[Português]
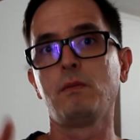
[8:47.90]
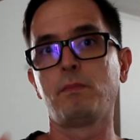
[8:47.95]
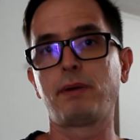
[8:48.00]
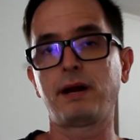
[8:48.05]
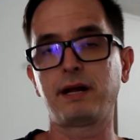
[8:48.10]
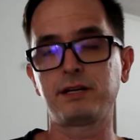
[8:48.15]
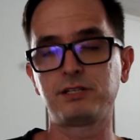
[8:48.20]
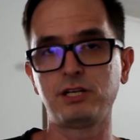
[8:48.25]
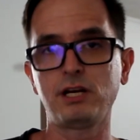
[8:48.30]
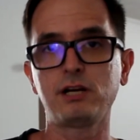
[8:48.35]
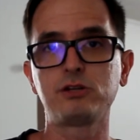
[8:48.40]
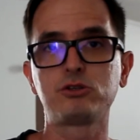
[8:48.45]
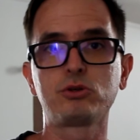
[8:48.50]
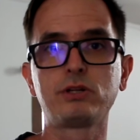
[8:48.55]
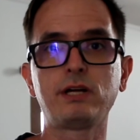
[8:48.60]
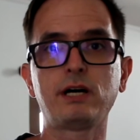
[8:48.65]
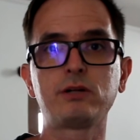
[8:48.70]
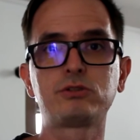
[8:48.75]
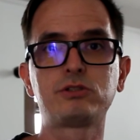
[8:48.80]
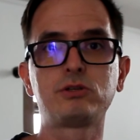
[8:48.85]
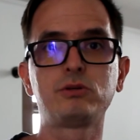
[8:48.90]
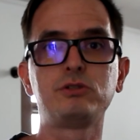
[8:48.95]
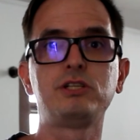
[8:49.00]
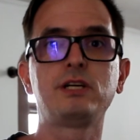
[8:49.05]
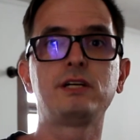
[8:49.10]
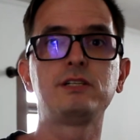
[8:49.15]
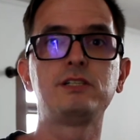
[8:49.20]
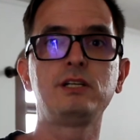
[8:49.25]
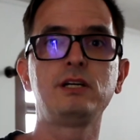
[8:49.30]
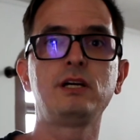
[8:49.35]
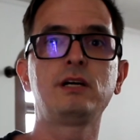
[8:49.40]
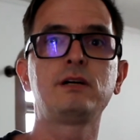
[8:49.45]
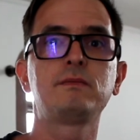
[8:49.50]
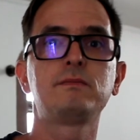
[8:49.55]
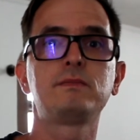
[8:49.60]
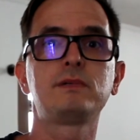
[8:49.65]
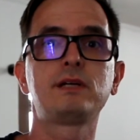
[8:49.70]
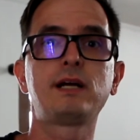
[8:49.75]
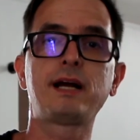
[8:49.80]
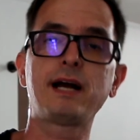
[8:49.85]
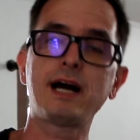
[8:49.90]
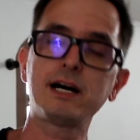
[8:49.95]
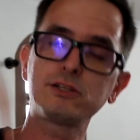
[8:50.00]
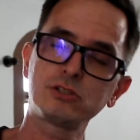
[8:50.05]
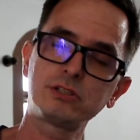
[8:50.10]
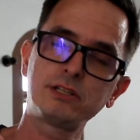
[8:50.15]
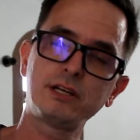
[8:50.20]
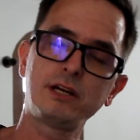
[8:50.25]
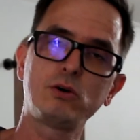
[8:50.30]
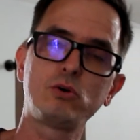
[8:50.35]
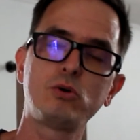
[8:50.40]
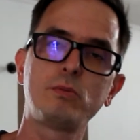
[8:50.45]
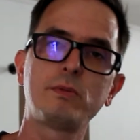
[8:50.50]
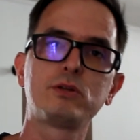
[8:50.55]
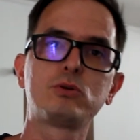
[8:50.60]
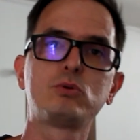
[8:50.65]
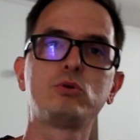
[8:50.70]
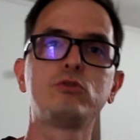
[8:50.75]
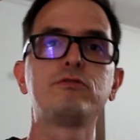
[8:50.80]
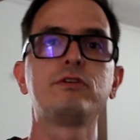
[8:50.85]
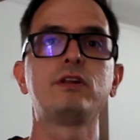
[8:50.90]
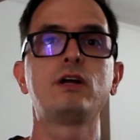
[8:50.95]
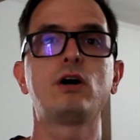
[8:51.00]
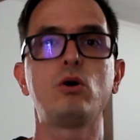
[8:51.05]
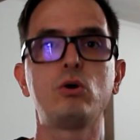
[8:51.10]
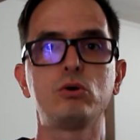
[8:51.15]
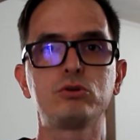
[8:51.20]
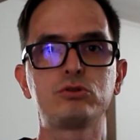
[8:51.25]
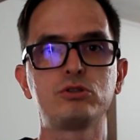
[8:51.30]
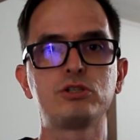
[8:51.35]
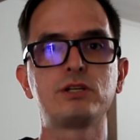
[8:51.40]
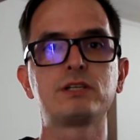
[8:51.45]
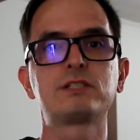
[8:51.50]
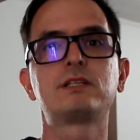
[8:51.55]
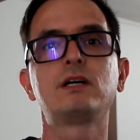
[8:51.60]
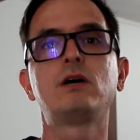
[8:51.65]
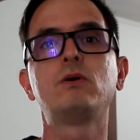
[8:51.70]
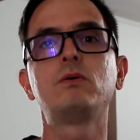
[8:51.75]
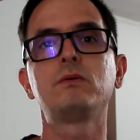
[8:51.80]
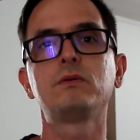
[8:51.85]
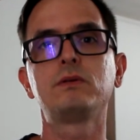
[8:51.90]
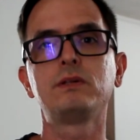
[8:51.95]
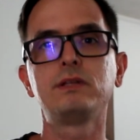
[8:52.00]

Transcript: para te ajudar no seu dia a dia. Caso tenha alguma dúvida ou sugestão,